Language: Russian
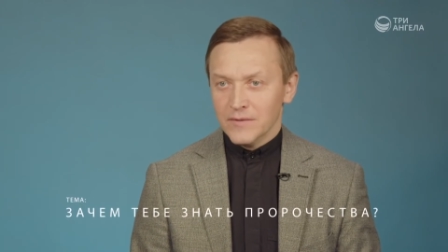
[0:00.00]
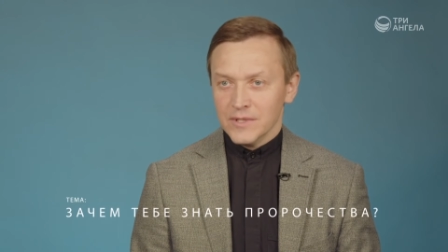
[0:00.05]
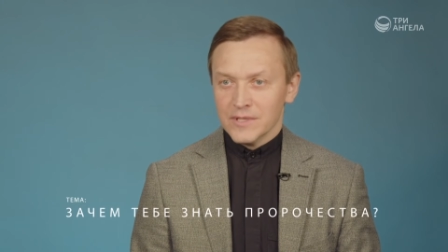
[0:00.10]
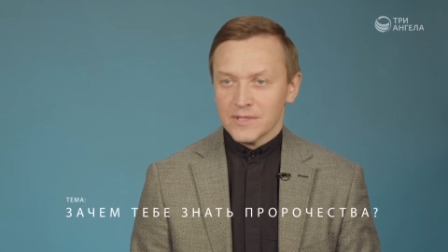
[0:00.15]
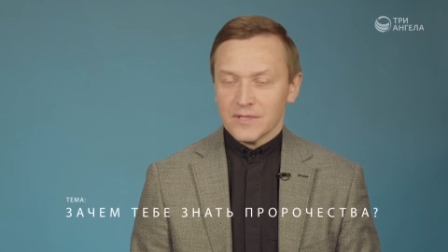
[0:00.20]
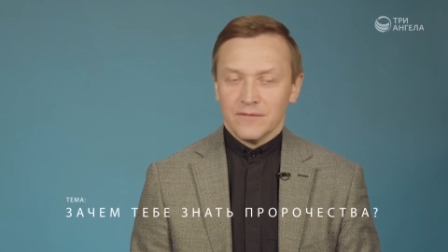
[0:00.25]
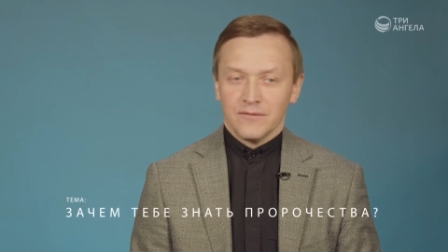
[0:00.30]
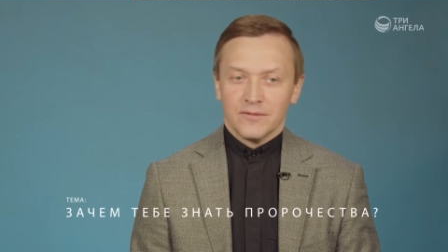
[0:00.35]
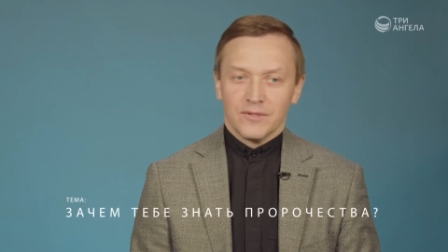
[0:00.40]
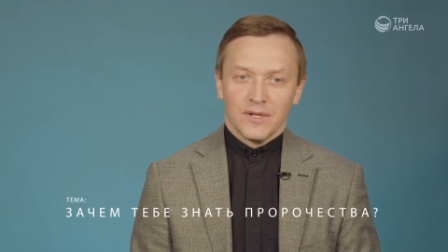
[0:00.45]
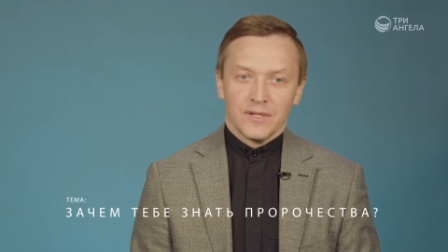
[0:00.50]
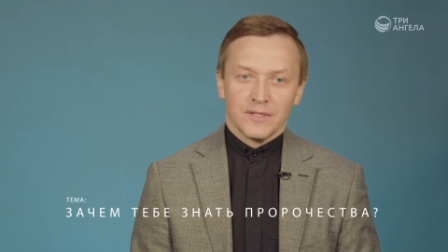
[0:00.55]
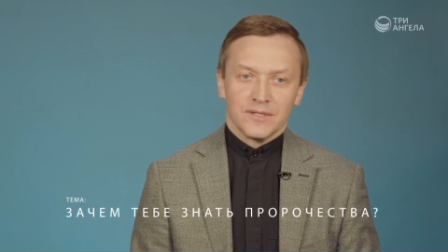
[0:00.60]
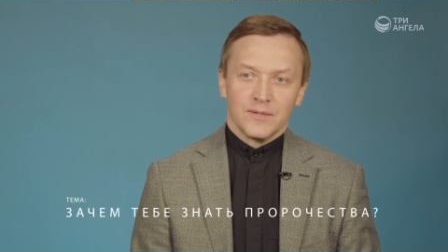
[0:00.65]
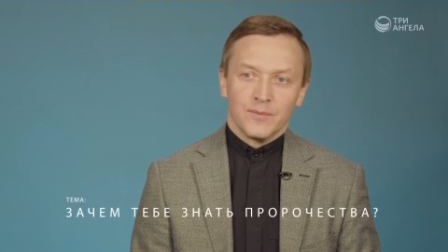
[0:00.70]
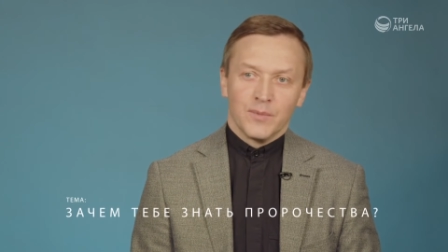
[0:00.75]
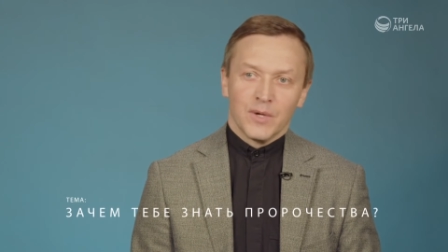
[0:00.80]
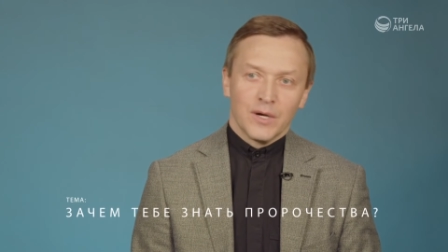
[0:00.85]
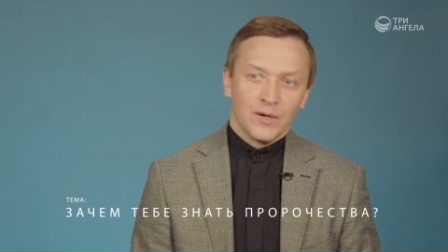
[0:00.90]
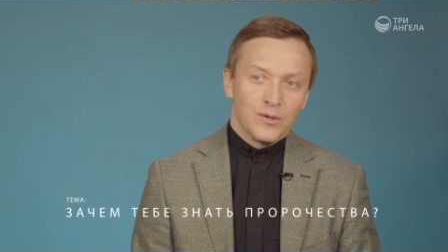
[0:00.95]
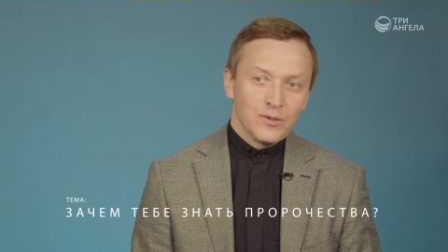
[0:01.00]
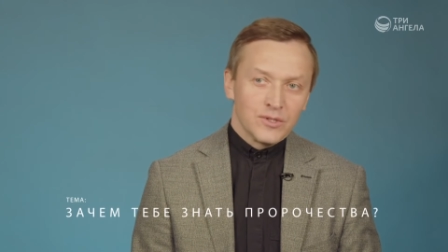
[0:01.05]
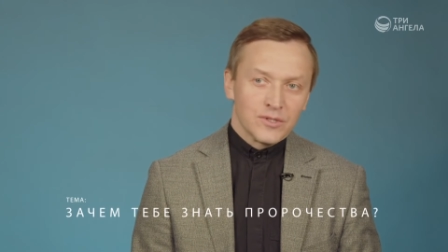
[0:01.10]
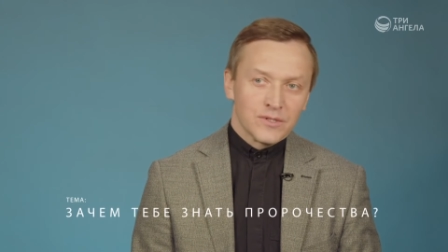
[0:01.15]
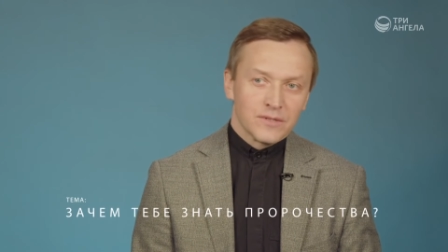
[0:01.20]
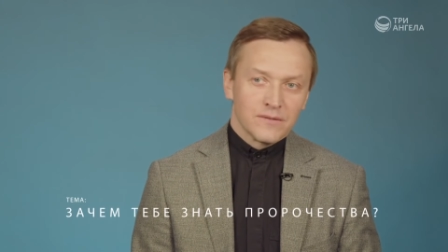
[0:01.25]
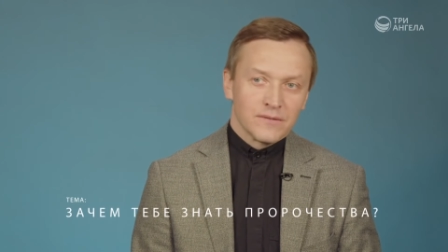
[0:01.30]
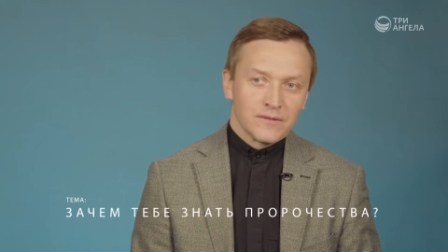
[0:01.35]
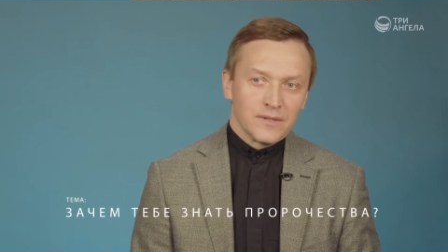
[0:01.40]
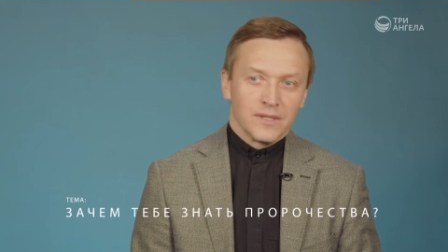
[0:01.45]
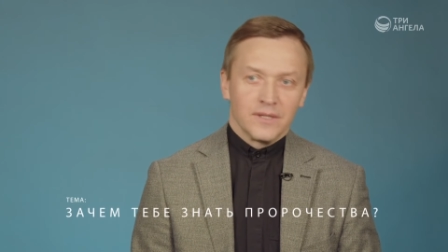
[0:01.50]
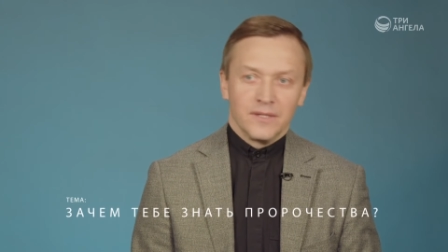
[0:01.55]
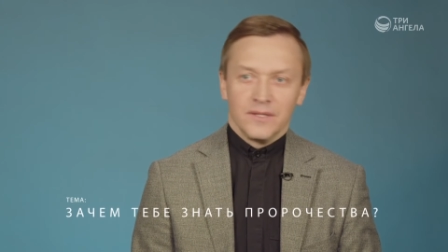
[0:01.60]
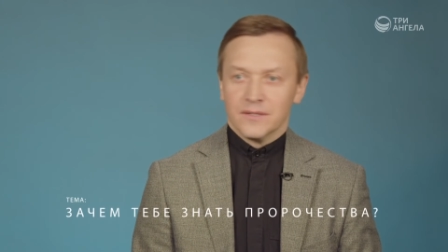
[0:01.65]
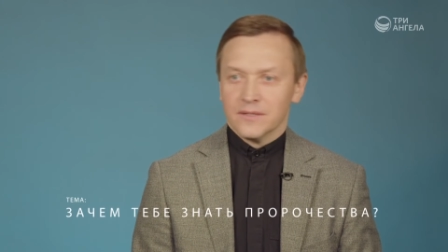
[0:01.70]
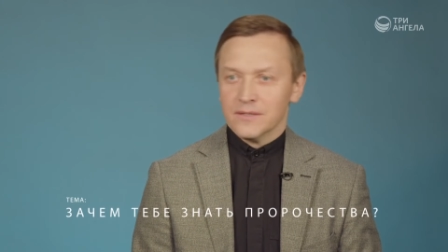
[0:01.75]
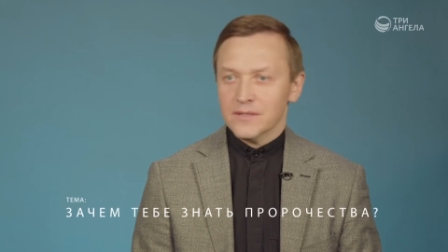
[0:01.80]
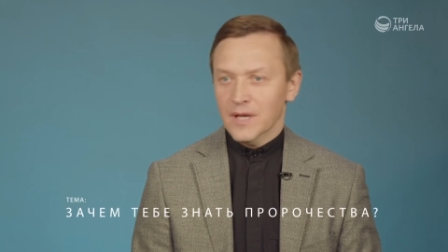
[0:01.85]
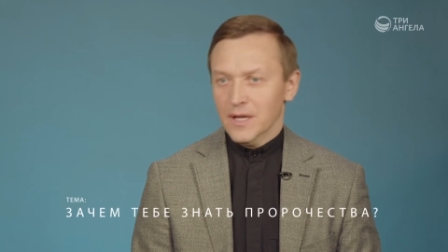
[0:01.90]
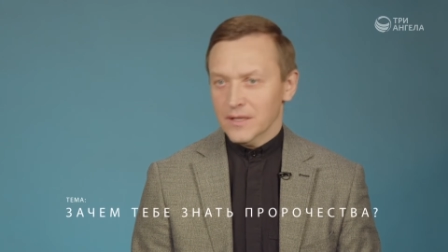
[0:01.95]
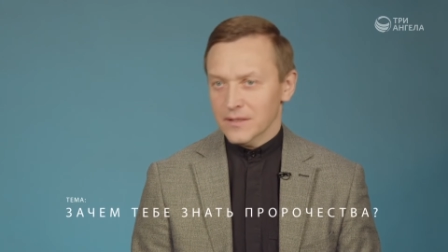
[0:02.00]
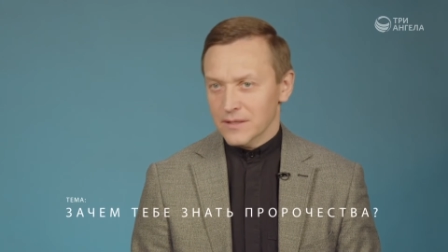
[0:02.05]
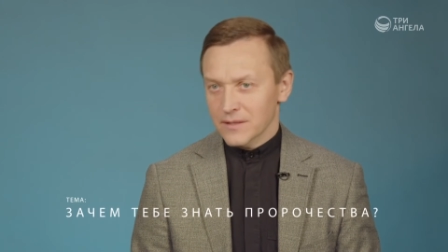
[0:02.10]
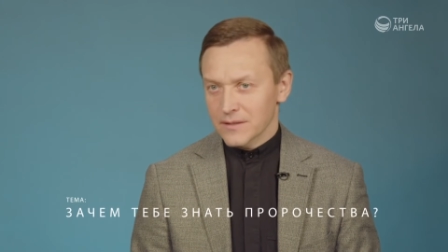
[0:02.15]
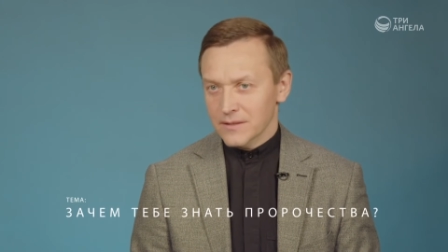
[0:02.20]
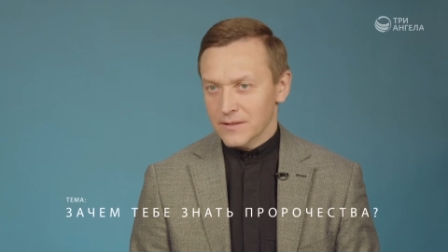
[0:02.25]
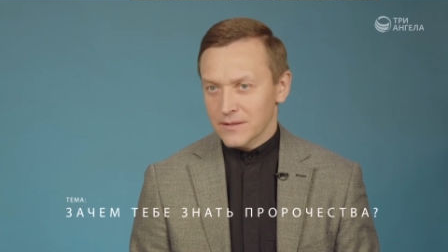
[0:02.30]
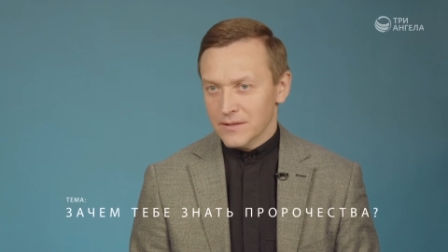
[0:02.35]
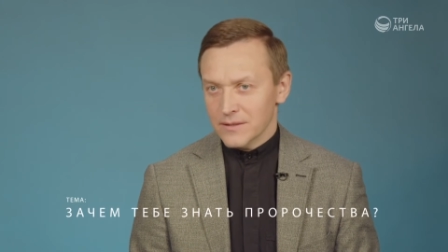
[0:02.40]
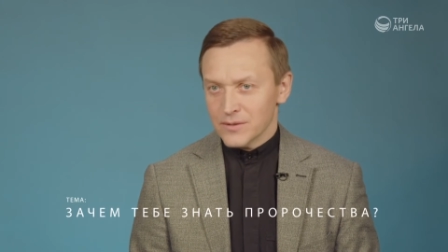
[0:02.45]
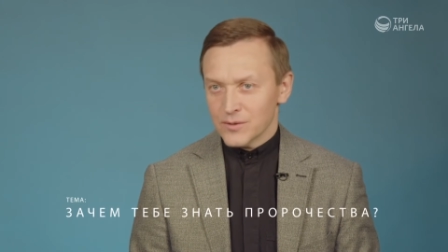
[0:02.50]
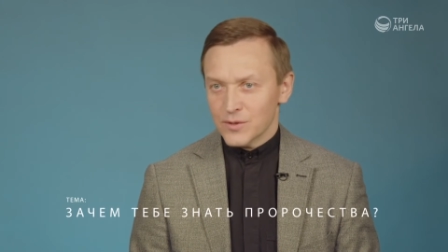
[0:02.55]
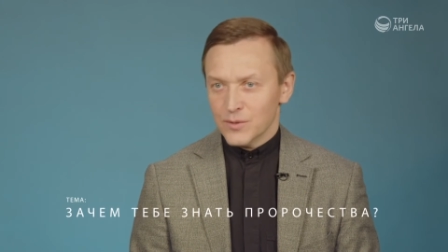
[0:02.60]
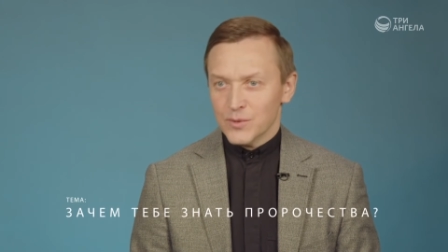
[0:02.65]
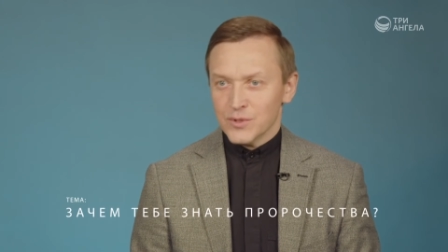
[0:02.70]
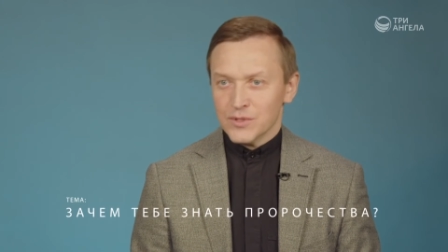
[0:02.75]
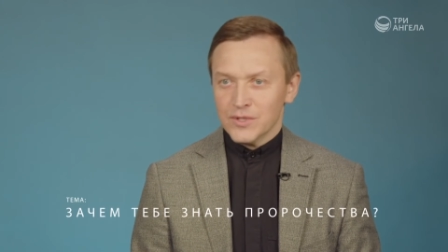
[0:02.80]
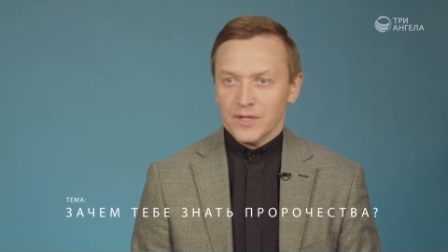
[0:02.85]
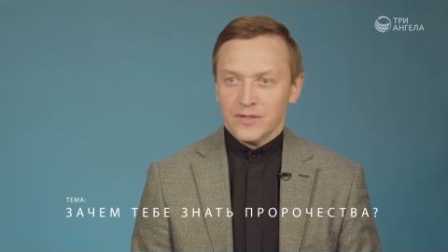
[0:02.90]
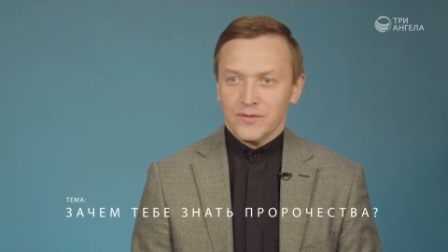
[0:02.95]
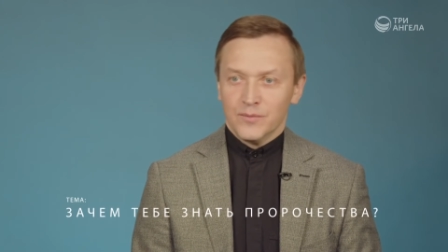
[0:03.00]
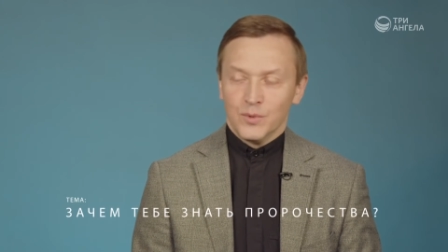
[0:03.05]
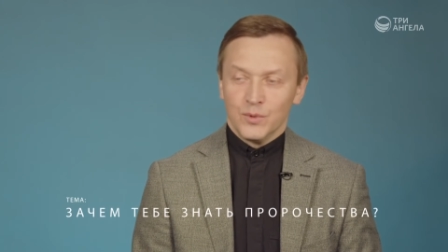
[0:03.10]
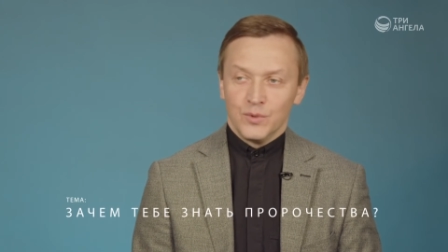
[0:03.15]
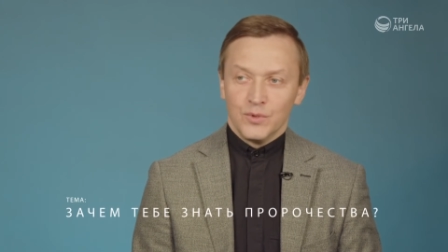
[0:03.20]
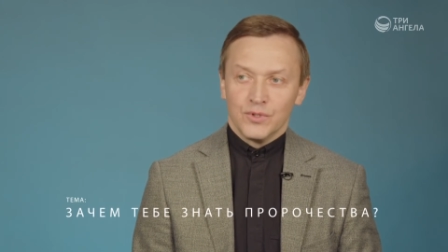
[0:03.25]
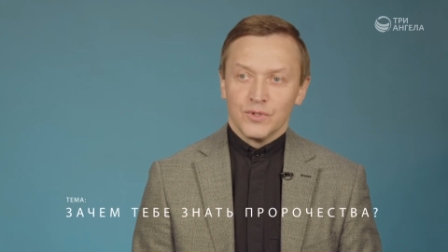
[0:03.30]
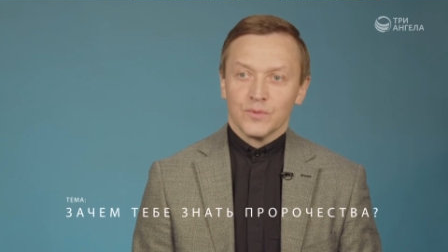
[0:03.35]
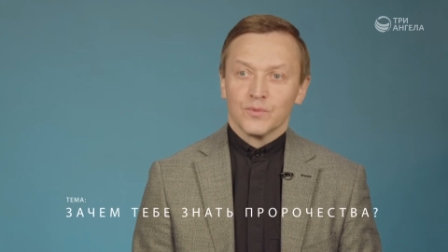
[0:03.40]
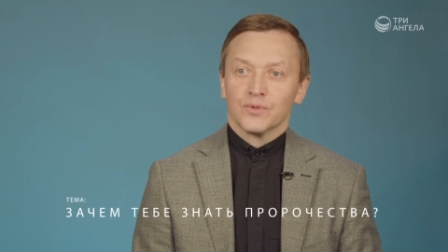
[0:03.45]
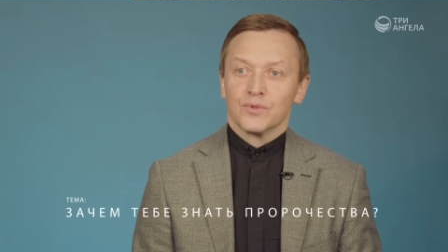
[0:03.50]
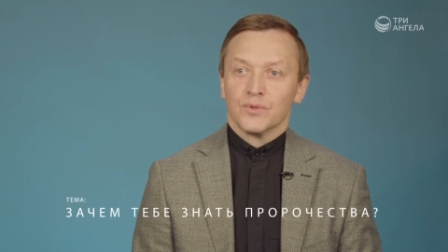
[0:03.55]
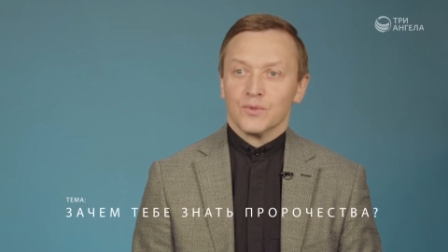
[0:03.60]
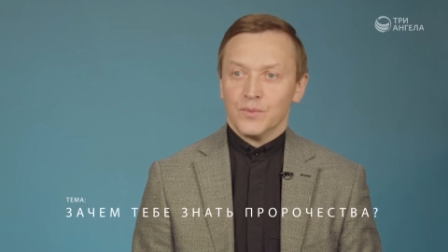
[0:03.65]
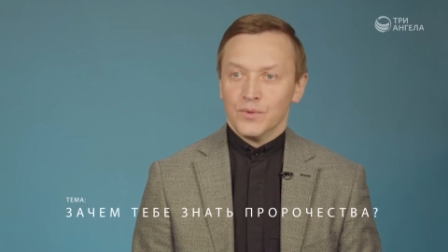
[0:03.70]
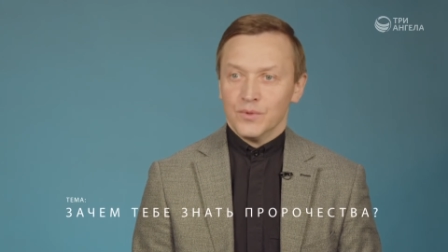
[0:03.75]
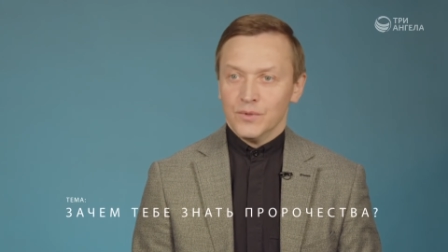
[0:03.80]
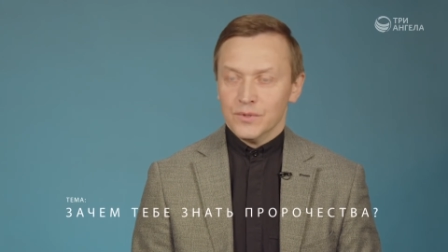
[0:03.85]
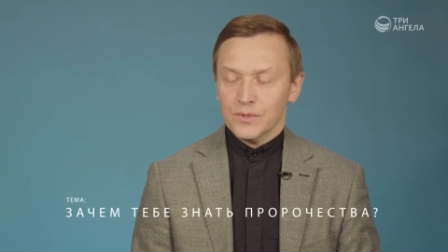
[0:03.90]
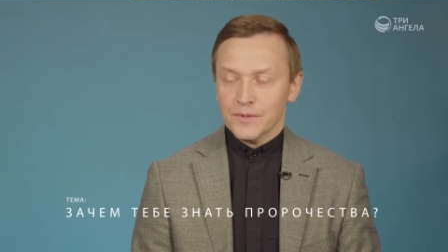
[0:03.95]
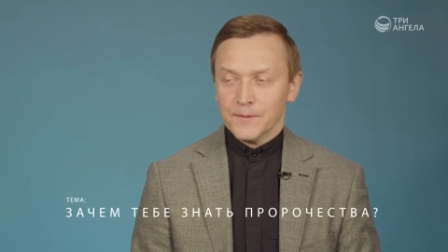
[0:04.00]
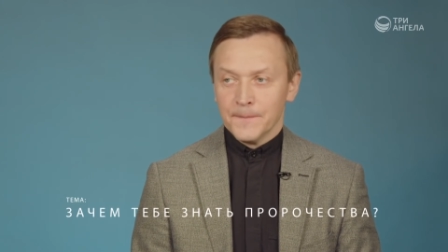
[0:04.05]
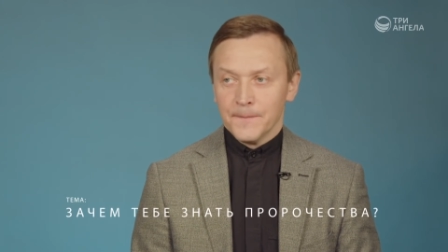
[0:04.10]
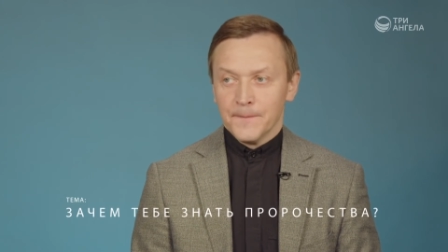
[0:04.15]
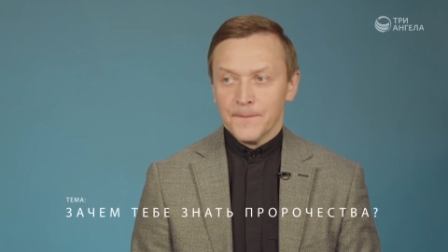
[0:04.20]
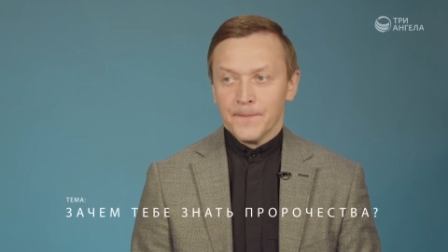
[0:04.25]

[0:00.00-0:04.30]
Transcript: выискивают разные пророчества, какие-то даты, чтобы знать в будущем, что будет.